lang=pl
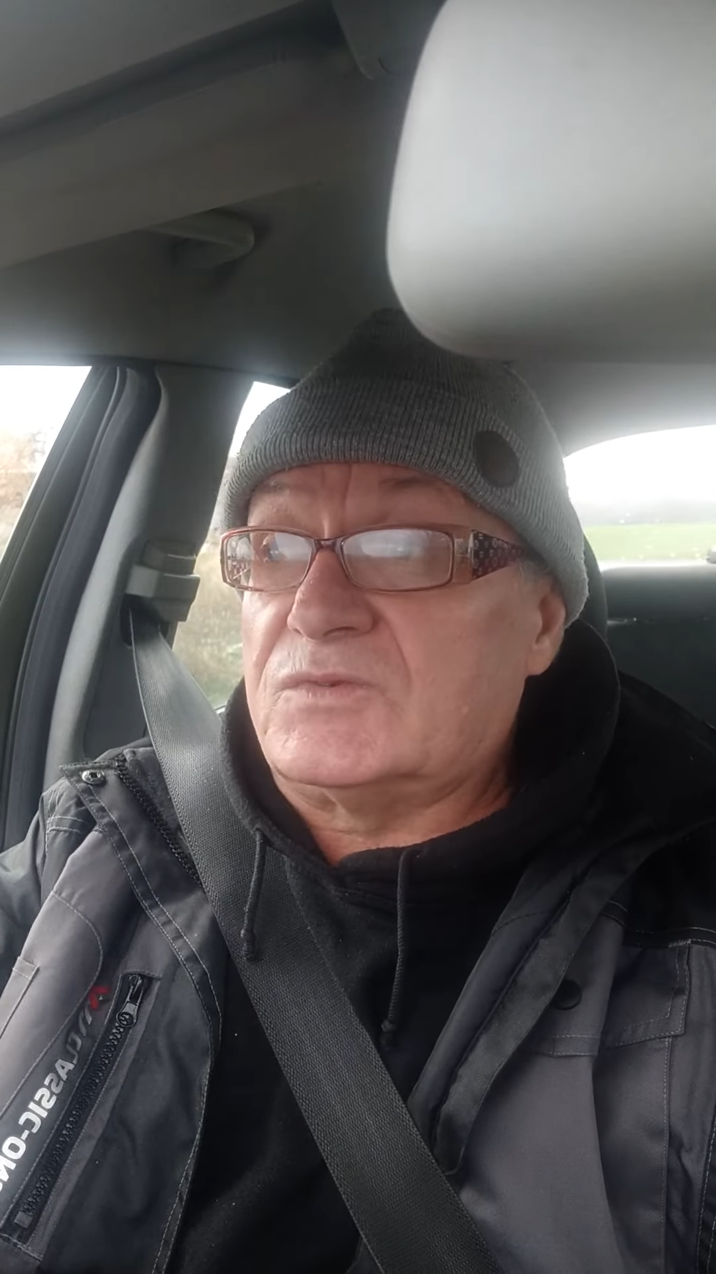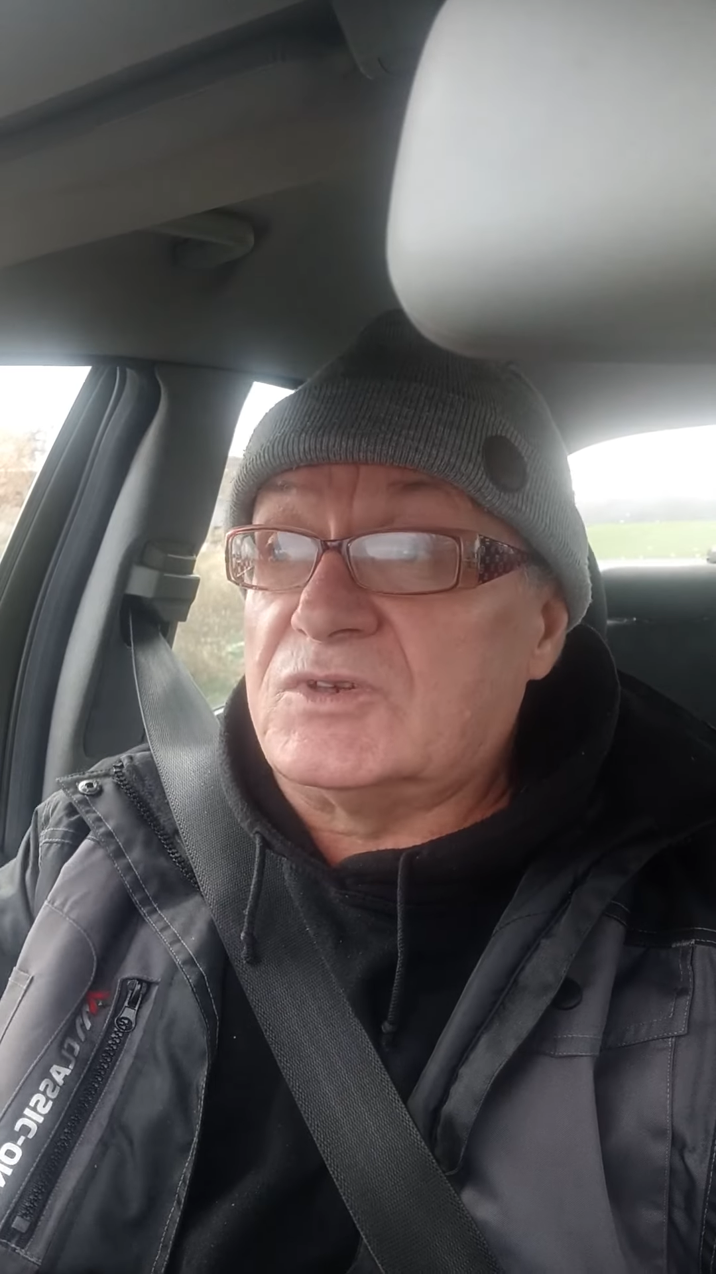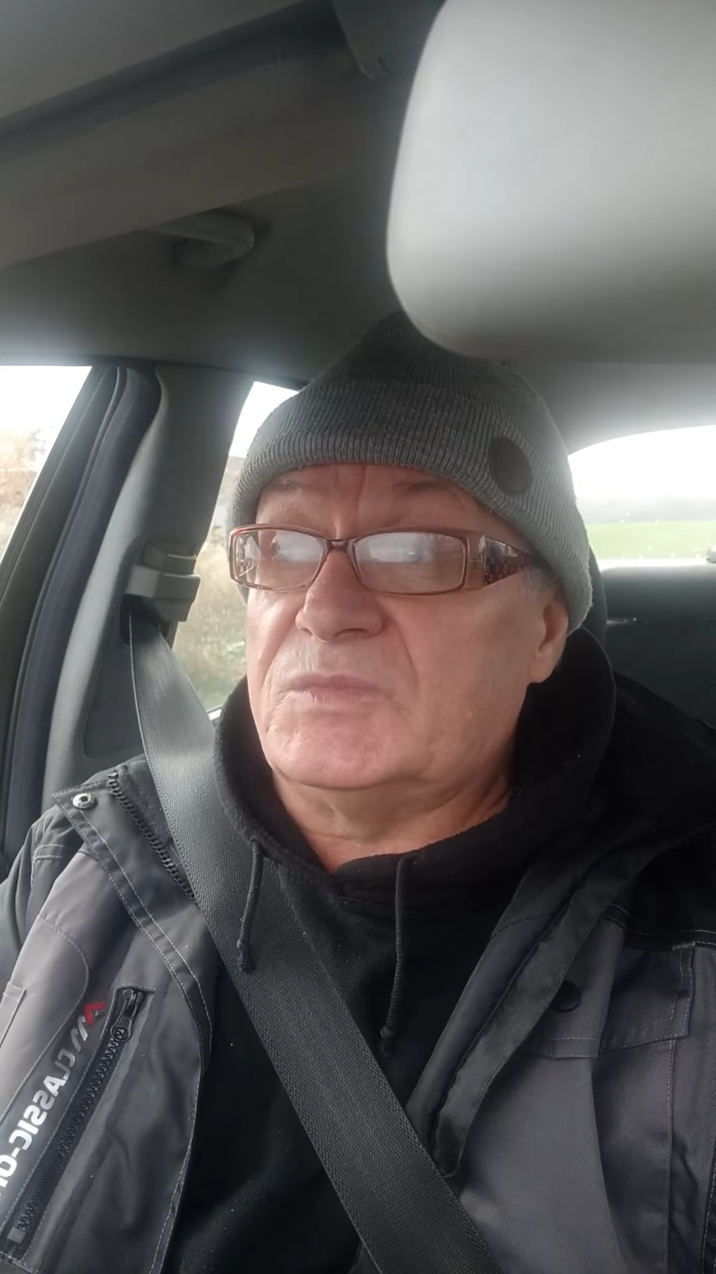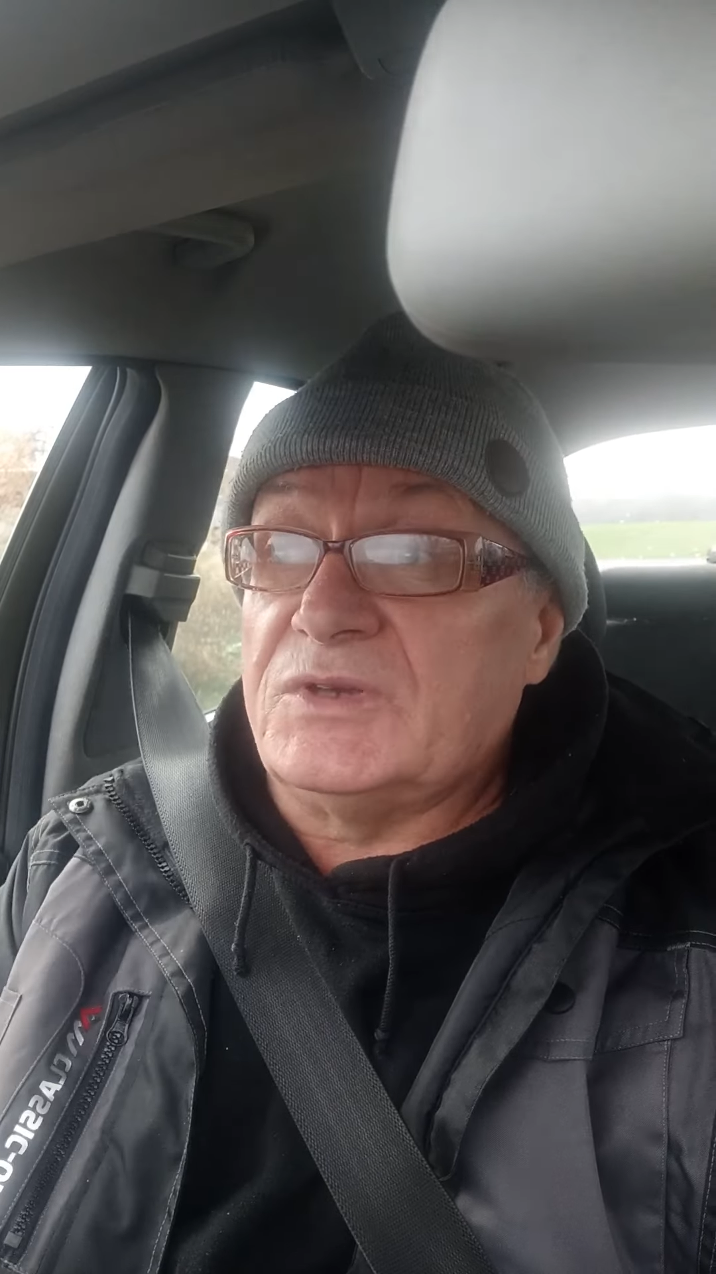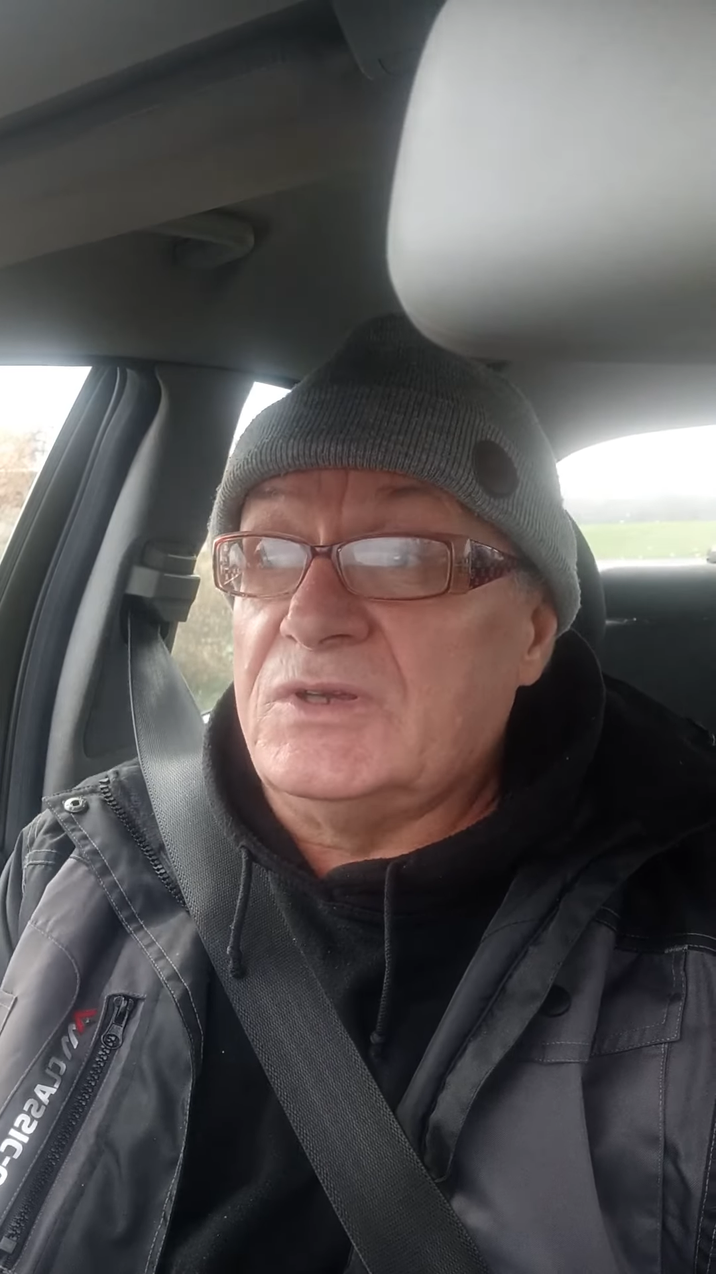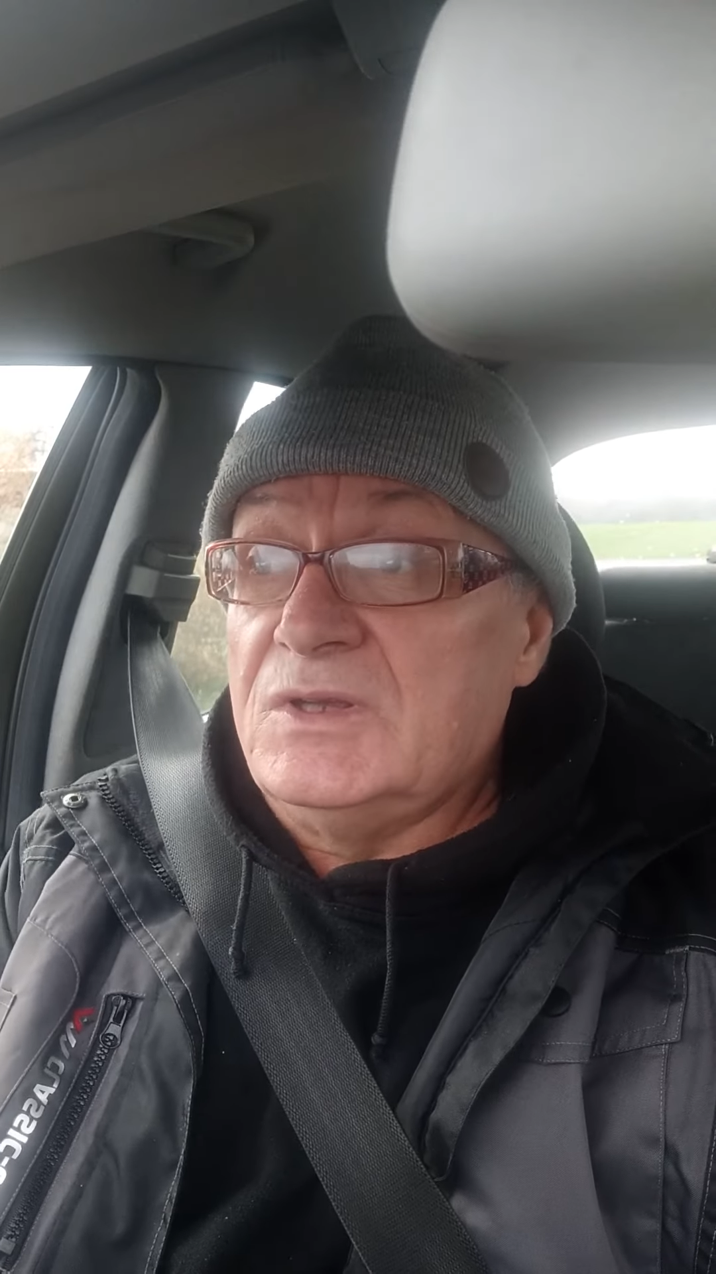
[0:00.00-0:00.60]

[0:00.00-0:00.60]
który by